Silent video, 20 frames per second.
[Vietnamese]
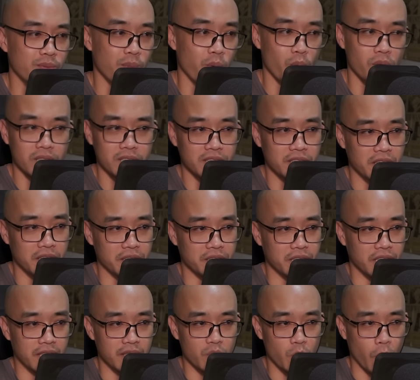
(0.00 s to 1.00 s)
Dù
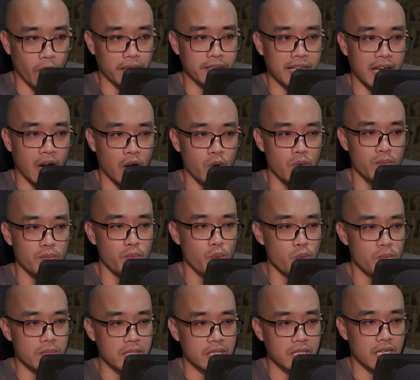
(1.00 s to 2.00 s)
sao Càn Thiên Phù Kinh
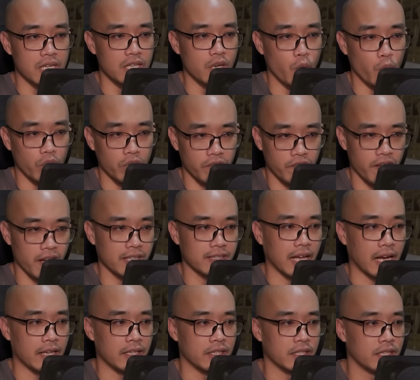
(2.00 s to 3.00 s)
xuất xứ từ Minh
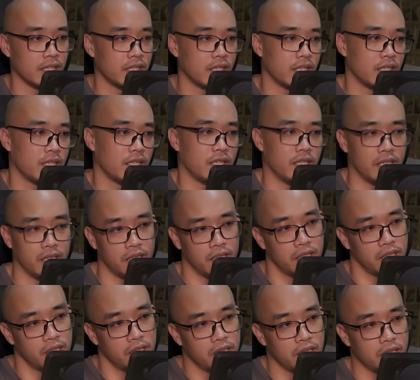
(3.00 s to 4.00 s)
Nguyệt Giáo, mà
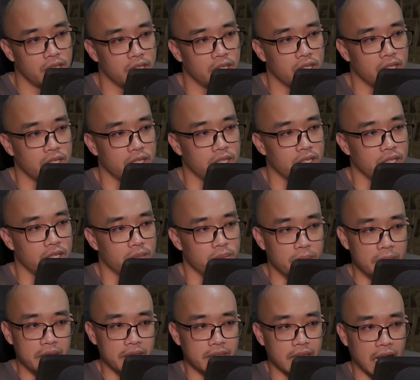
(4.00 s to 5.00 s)
Minh Nguyệt Giáo am hiểu
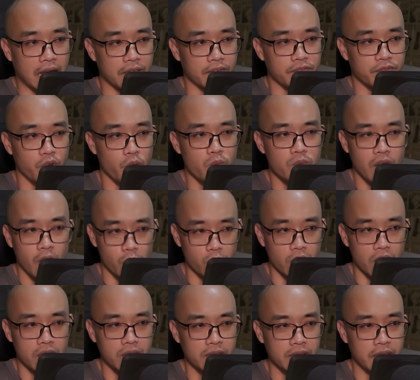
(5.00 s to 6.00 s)
nhất là âm thuộc tính
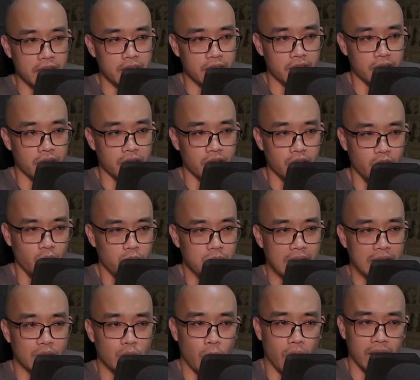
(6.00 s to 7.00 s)
thuật pháp,
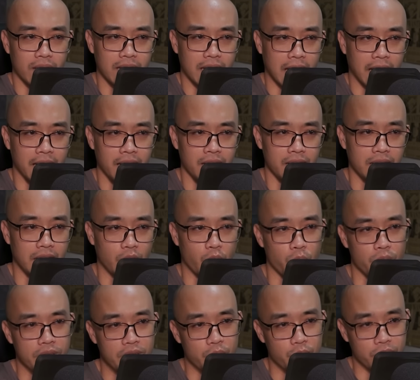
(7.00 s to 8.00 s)
mà phù kinh ghi chép
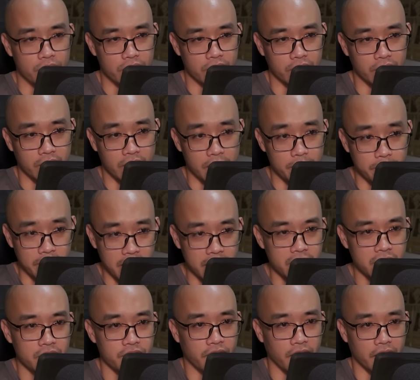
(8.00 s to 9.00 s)
trong đó cũng phần
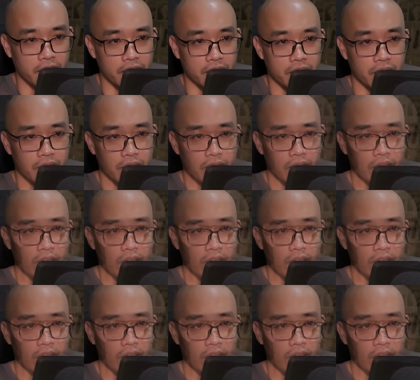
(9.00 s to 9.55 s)
lớn lại là cái